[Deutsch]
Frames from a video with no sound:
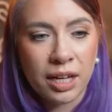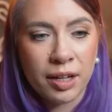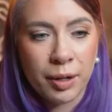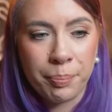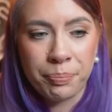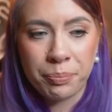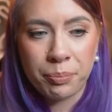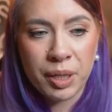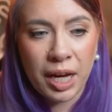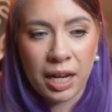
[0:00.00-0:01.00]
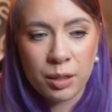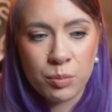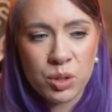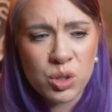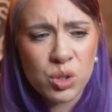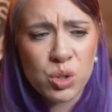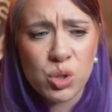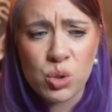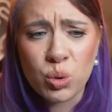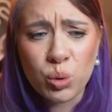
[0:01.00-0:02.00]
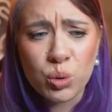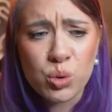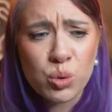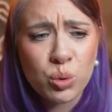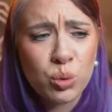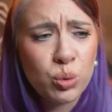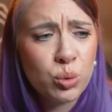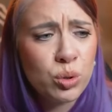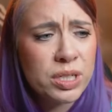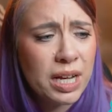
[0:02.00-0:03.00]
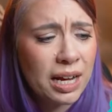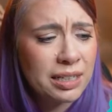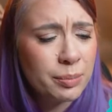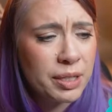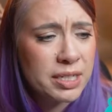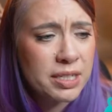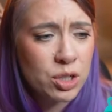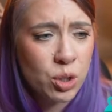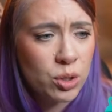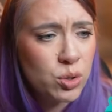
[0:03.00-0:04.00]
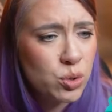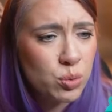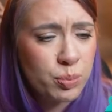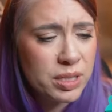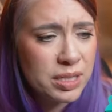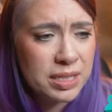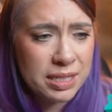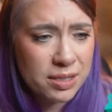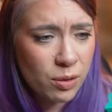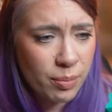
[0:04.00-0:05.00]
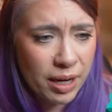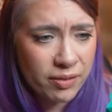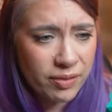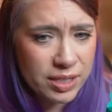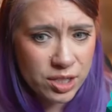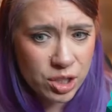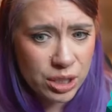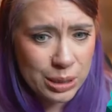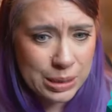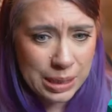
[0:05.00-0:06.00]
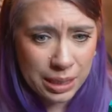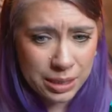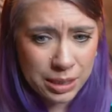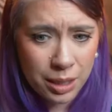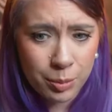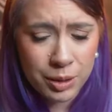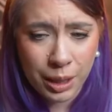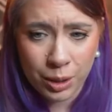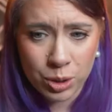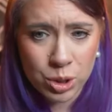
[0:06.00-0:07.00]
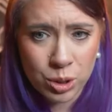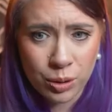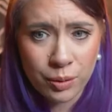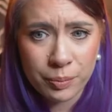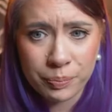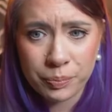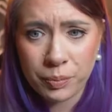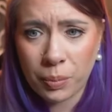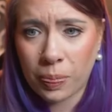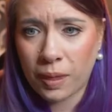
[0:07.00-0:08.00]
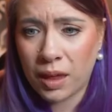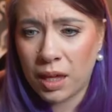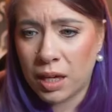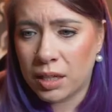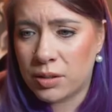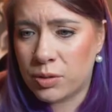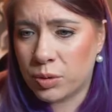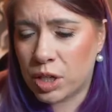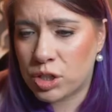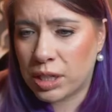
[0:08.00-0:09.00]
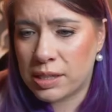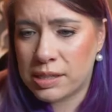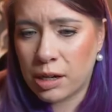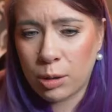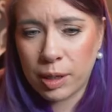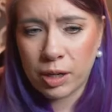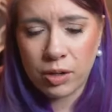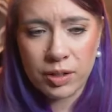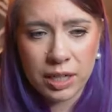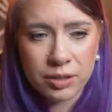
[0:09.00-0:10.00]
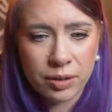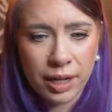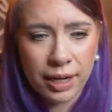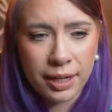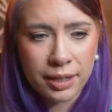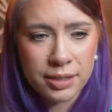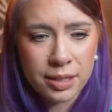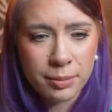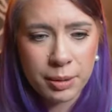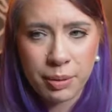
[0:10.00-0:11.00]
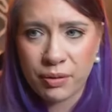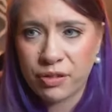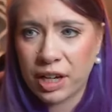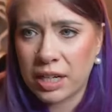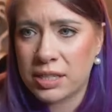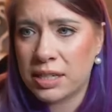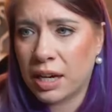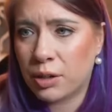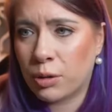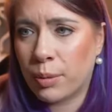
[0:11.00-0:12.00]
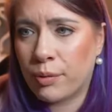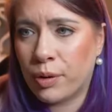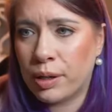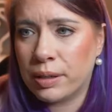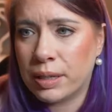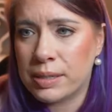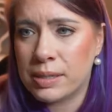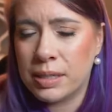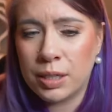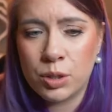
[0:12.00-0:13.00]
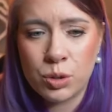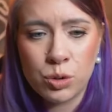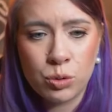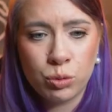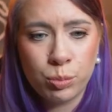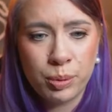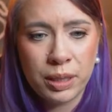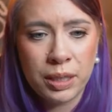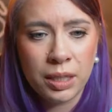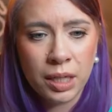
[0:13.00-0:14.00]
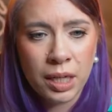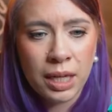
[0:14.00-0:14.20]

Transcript: ähm, mit allem so, so gut akklimatisiert. Könntest du bitte das noch machen, was ich dir gesagt habe? Dankeschön. Oh. So, der Stall ist sauber, dann können wir gleich noch ein Ei einsammeln. Perfekt, sie hat nochmal Wolle kassiert. Supi.